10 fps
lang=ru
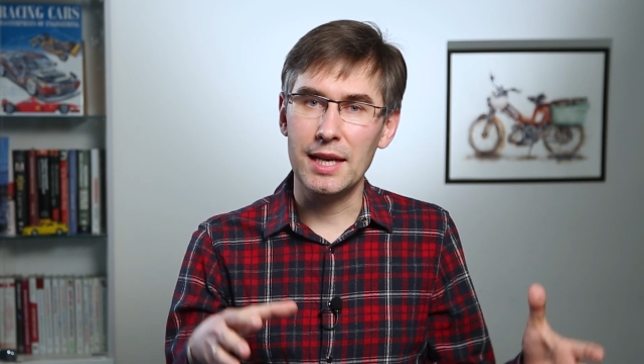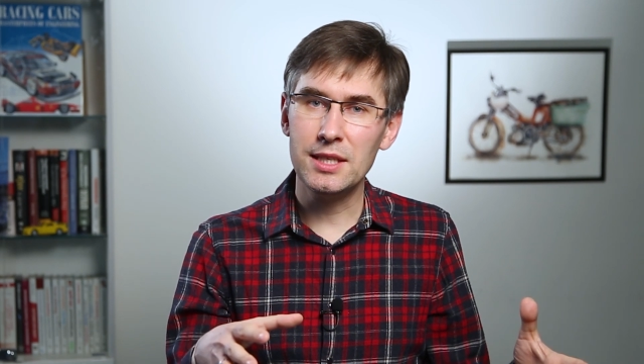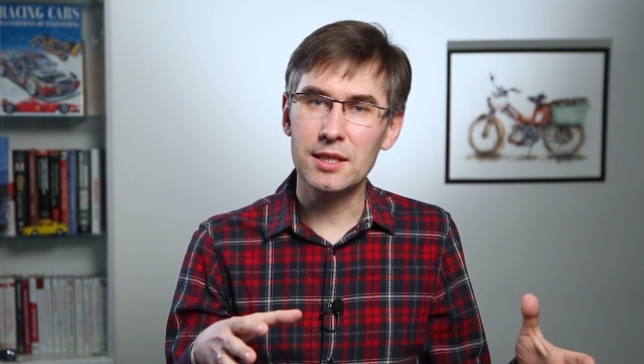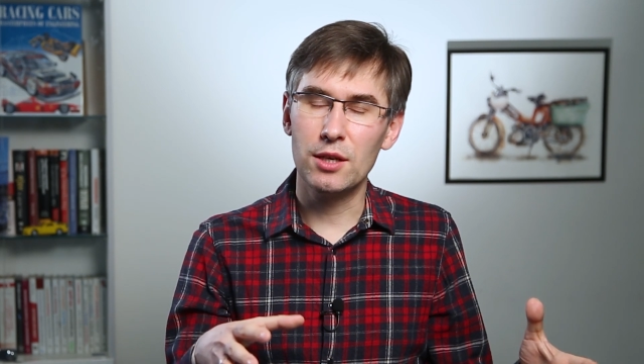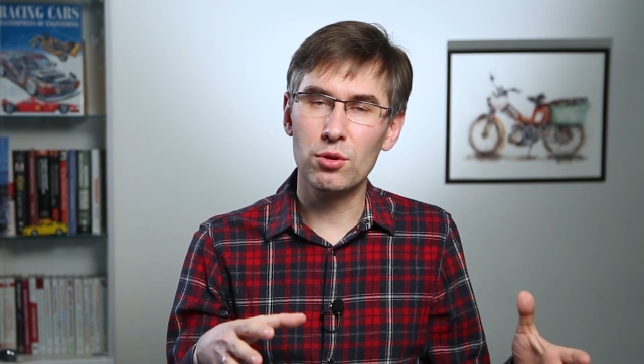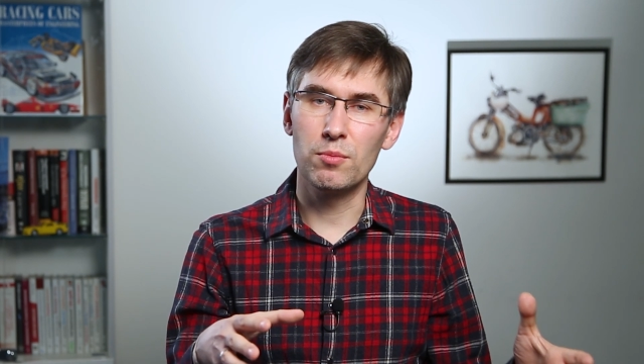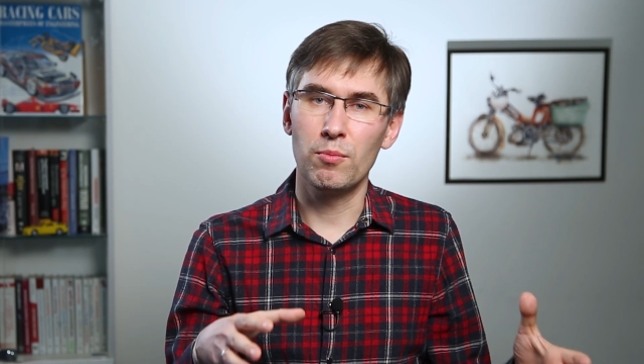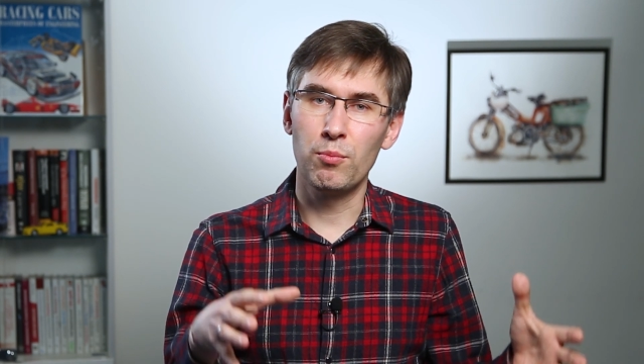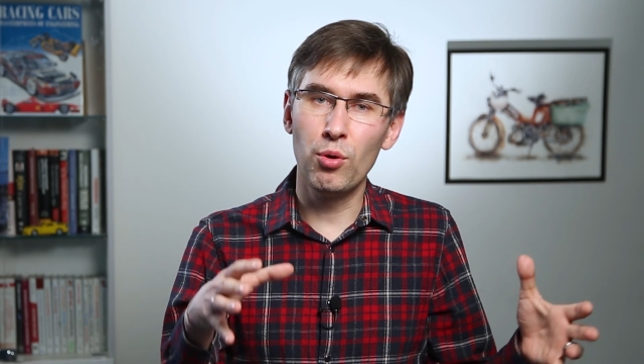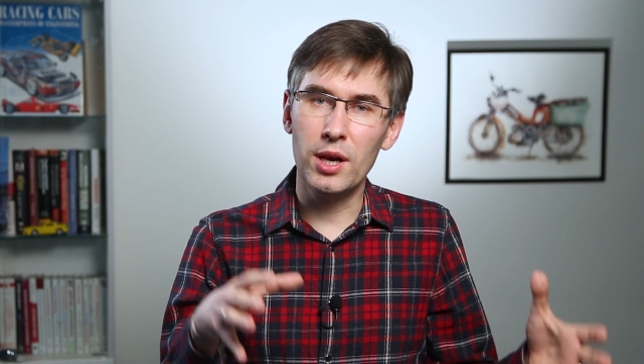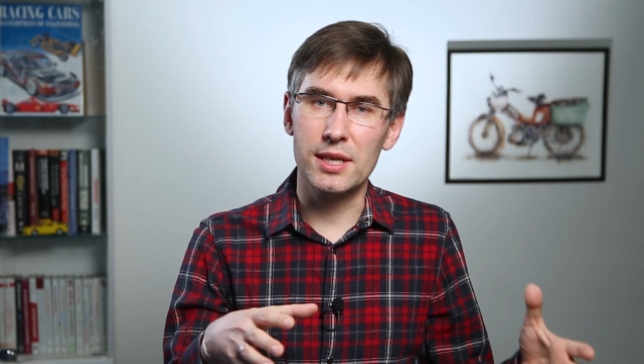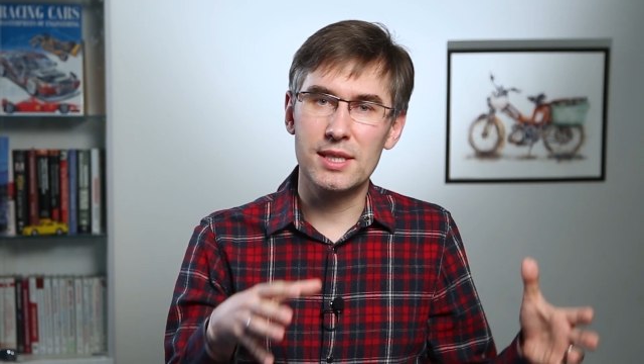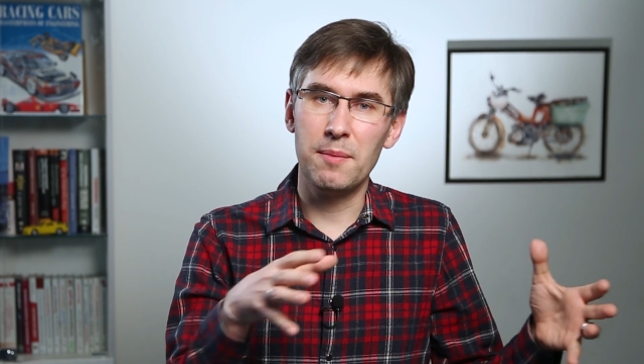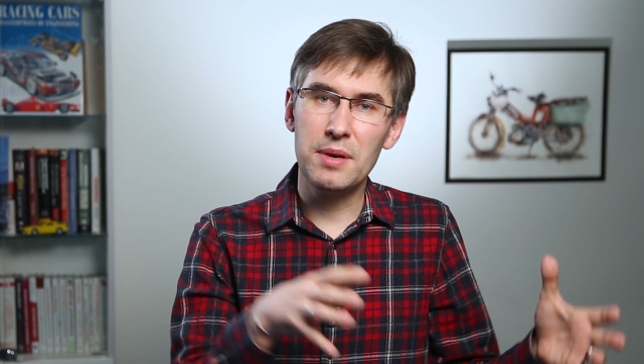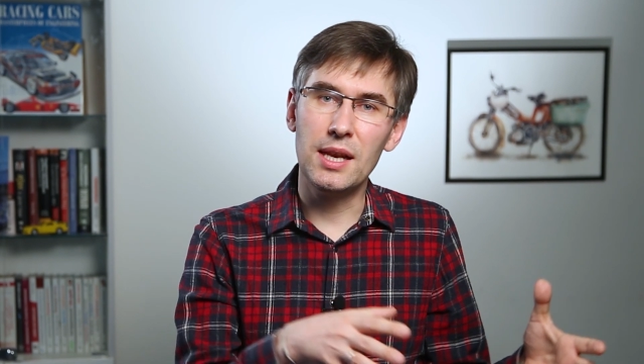они дают более
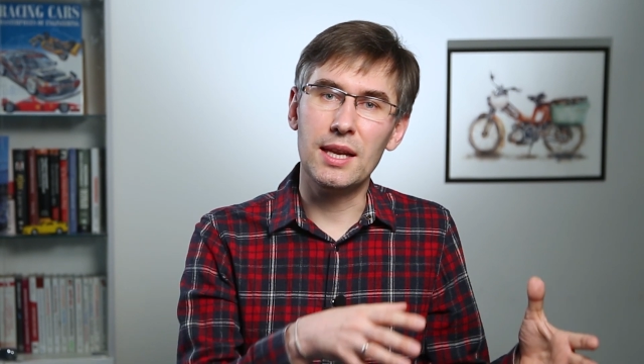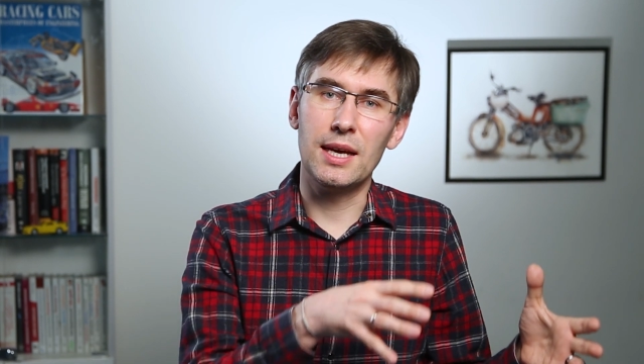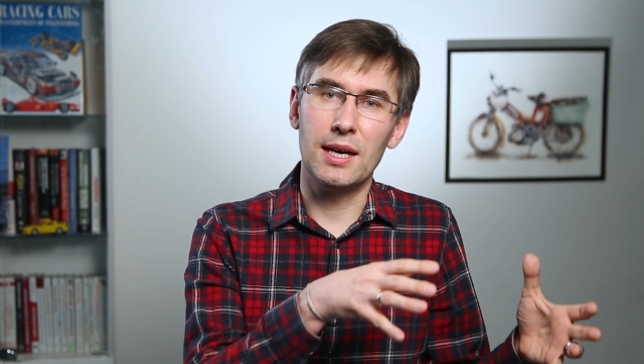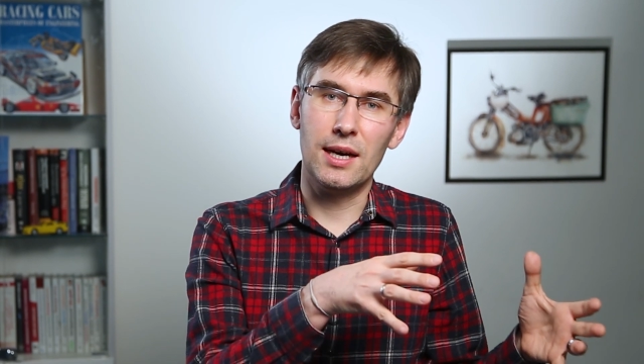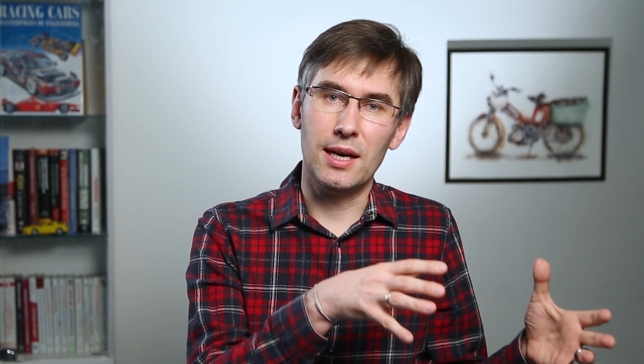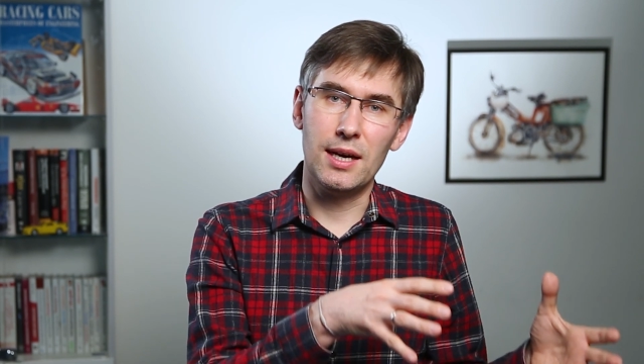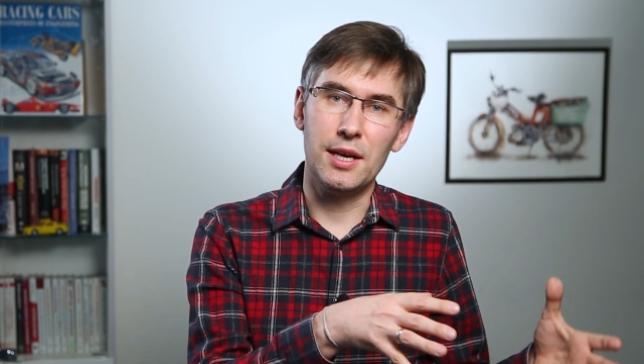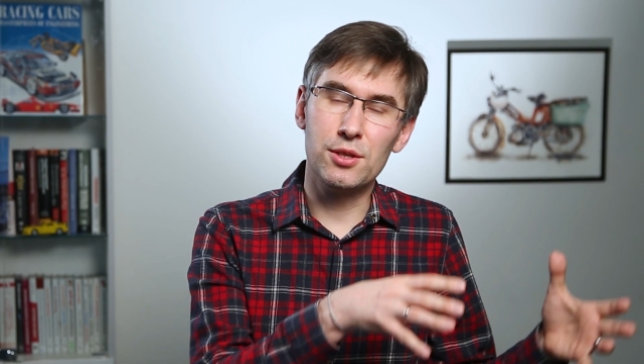стабильные а,